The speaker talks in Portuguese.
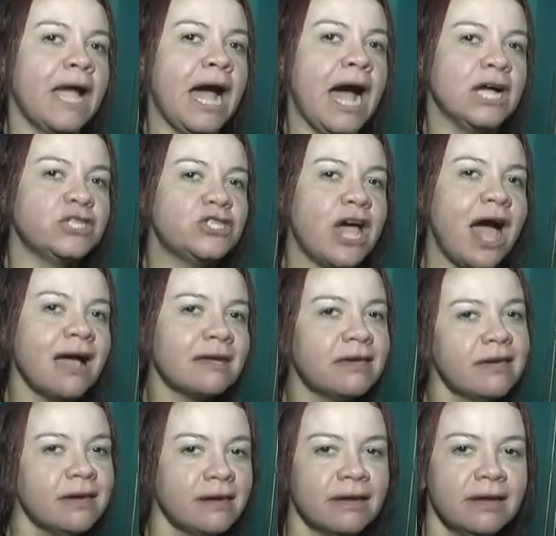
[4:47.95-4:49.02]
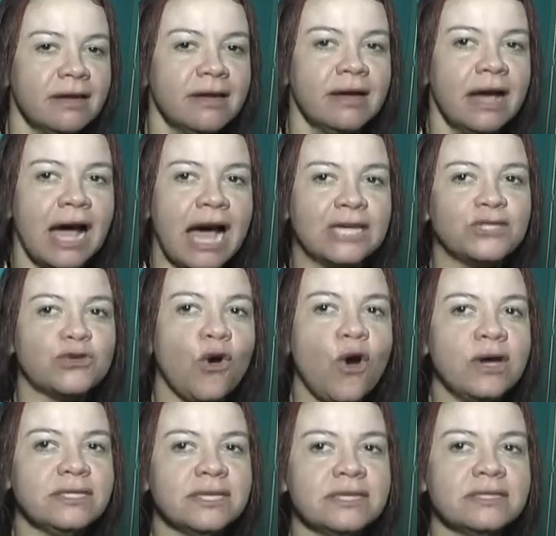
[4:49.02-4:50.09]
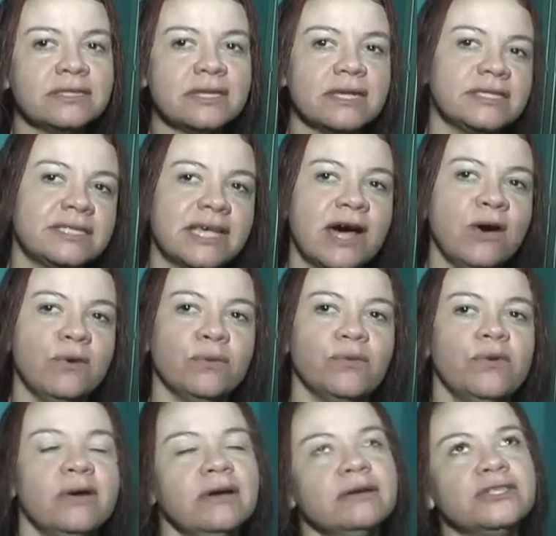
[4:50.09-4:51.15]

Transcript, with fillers: achar que as coisas que são